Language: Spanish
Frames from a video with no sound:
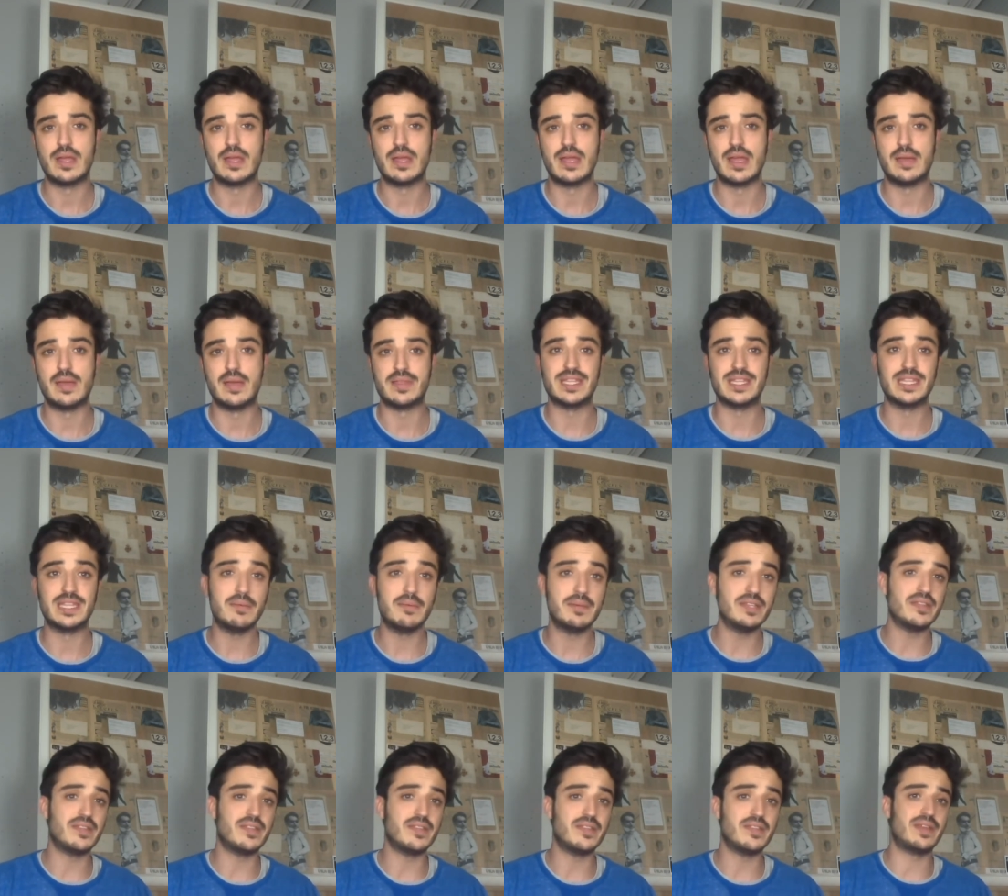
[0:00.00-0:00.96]
evidentemente
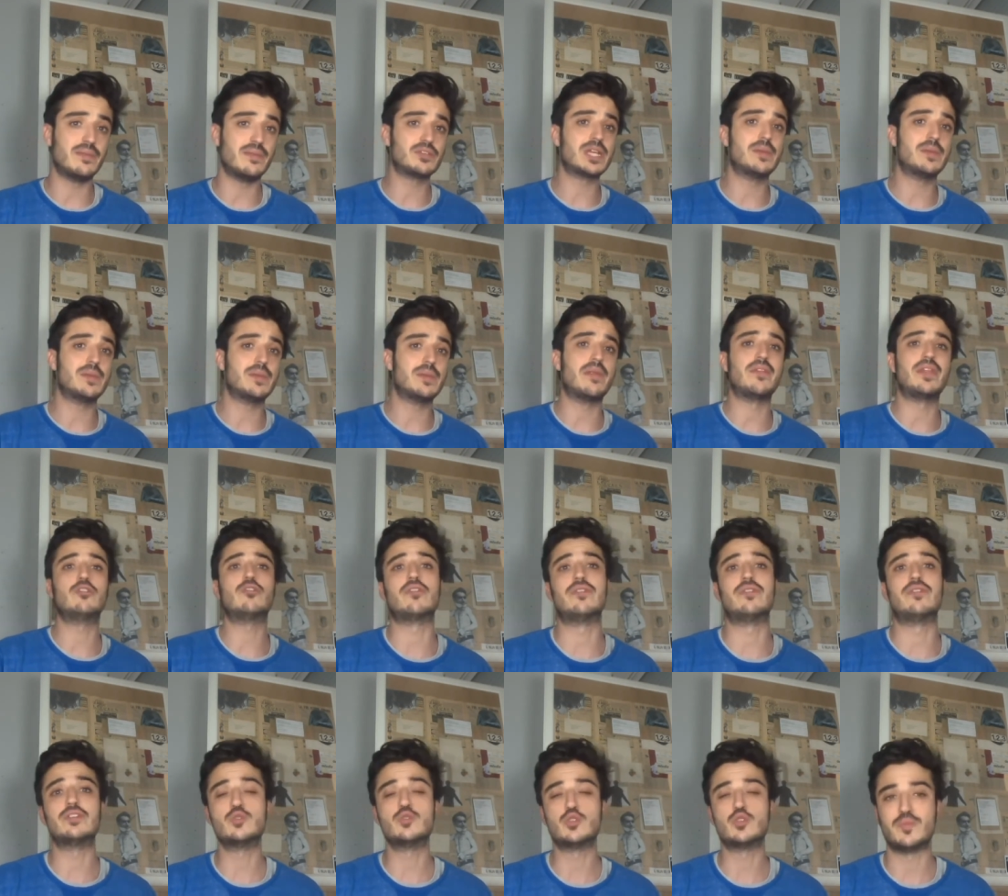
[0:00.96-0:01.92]
tendremos que aprender a conocer
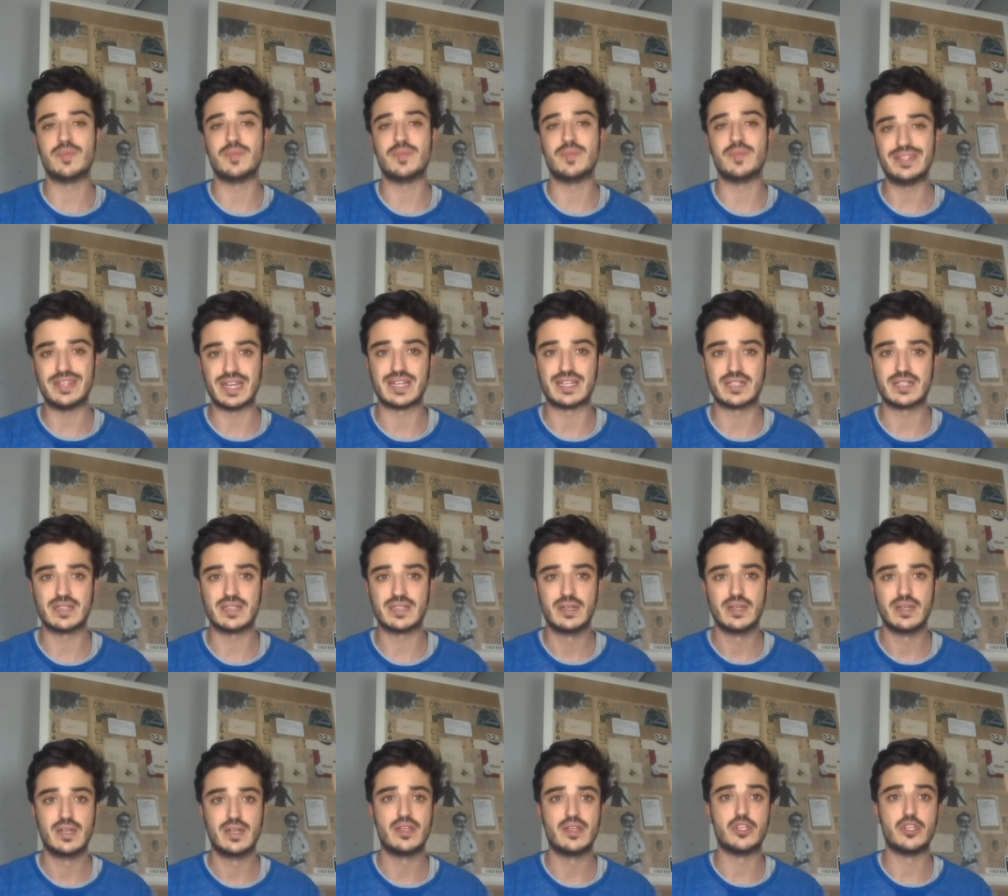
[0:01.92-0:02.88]
sus métricas.
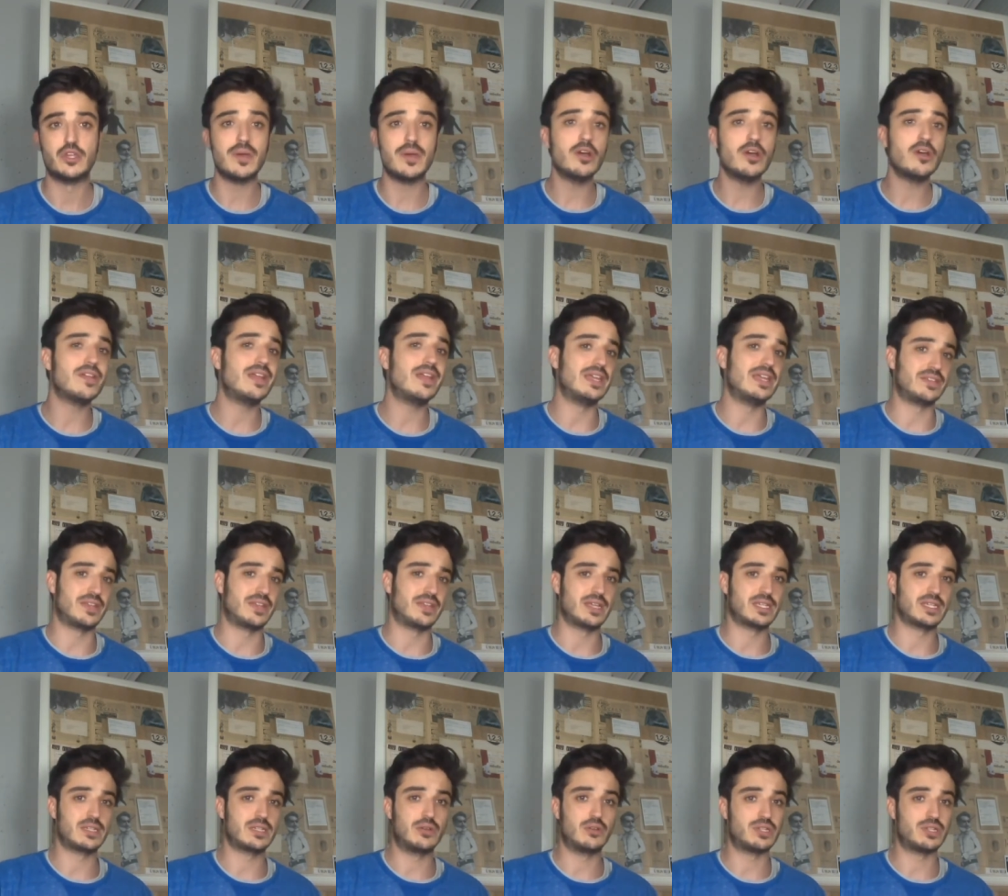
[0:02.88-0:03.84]
Yo vengo de
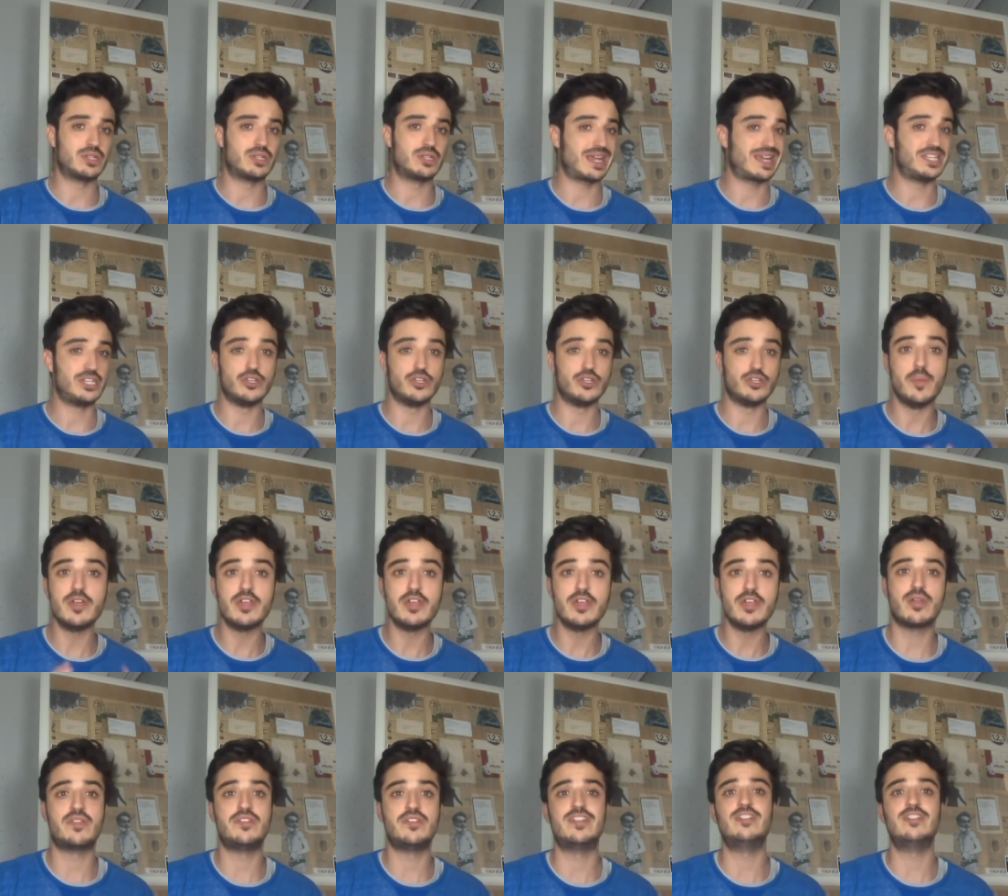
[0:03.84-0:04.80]
letras, o sea que si yo he podido
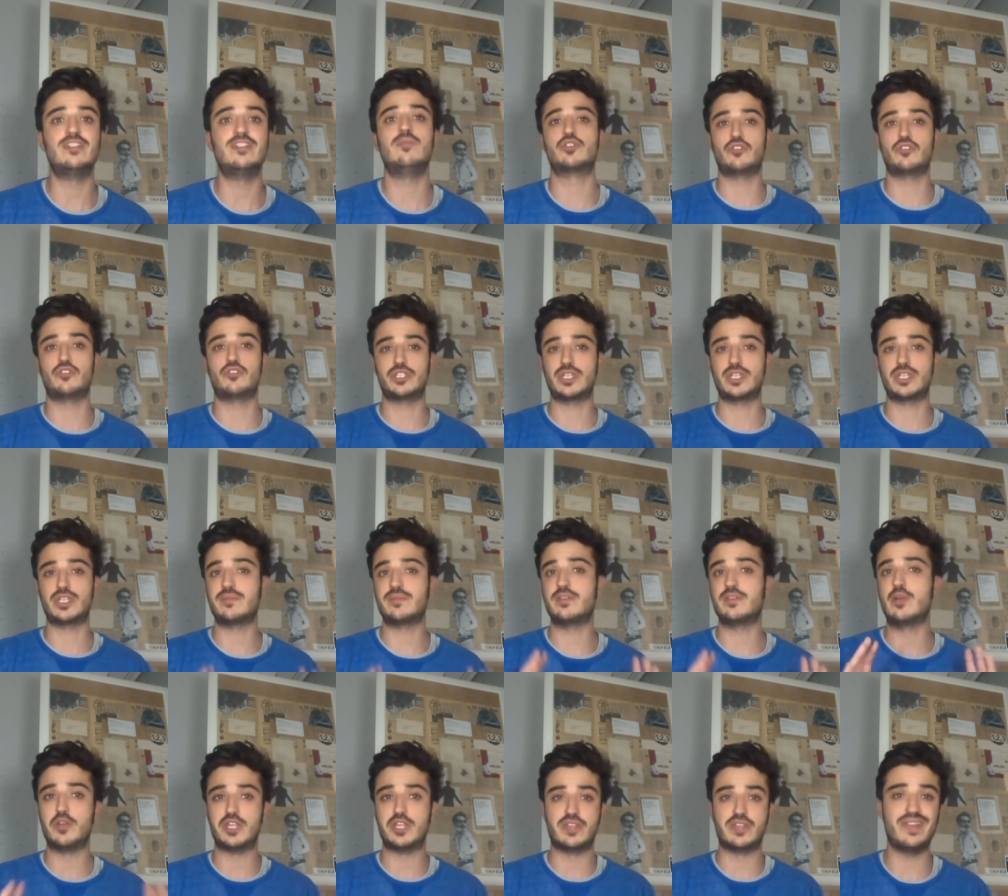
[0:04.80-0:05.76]
hacerlo, vosotros también lo
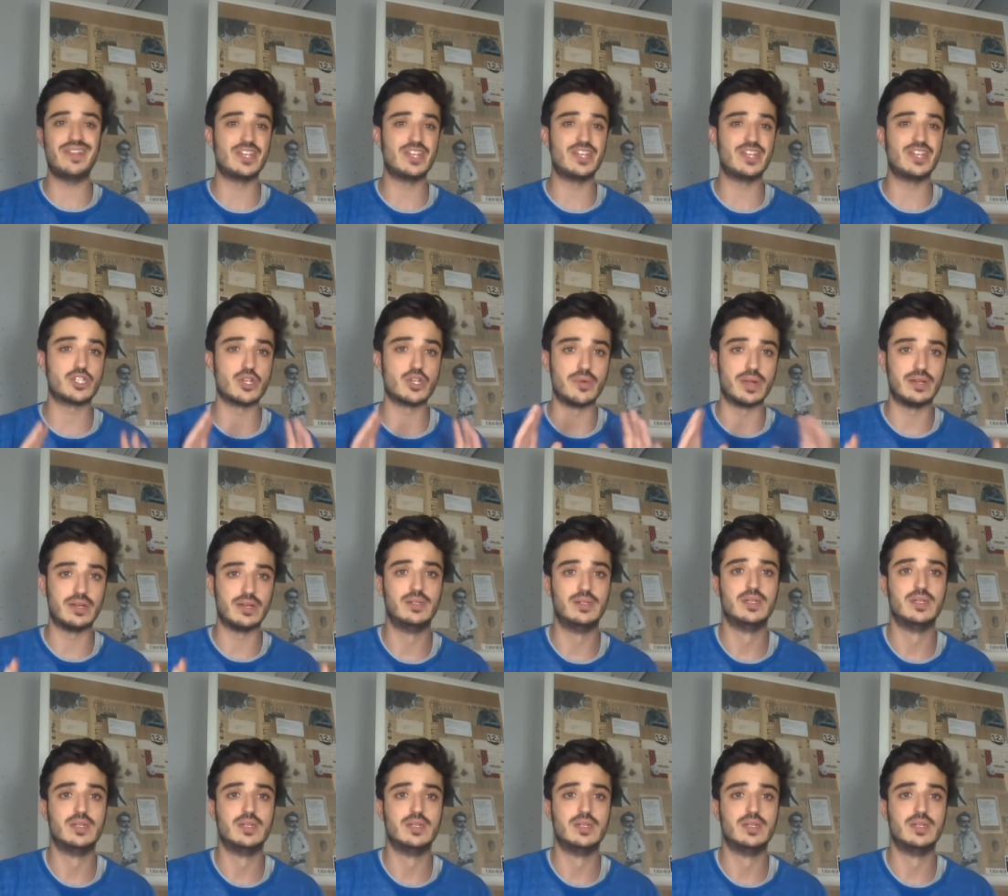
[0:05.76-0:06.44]
podéis hacer de sobra.